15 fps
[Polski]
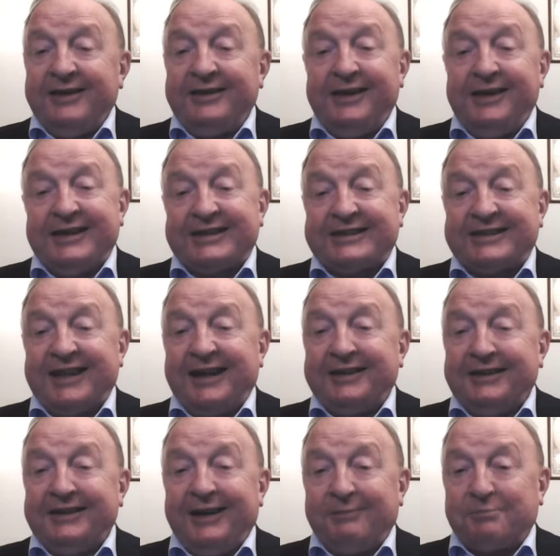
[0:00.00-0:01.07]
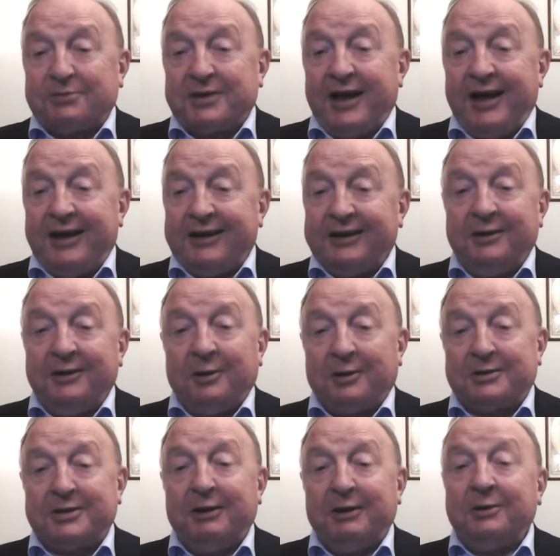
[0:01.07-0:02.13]
nie jest ani lepsza, ani
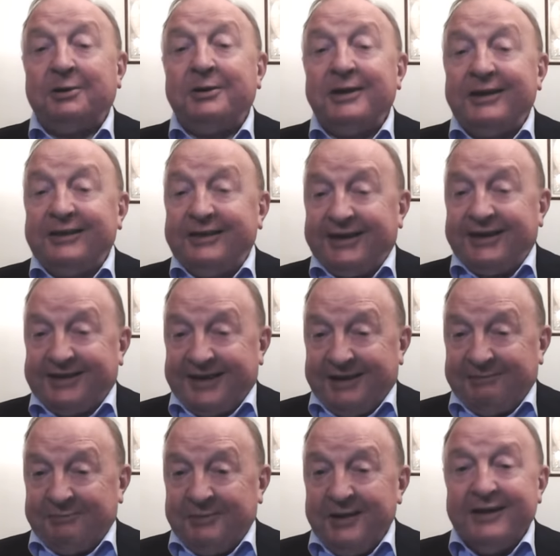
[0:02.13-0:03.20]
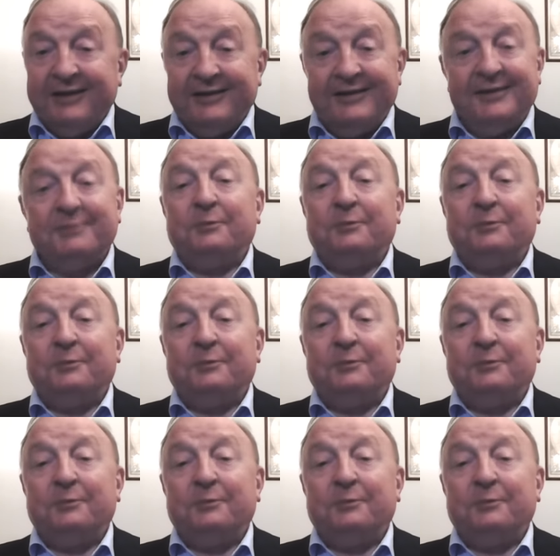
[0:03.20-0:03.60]
gorsza od innych tam y,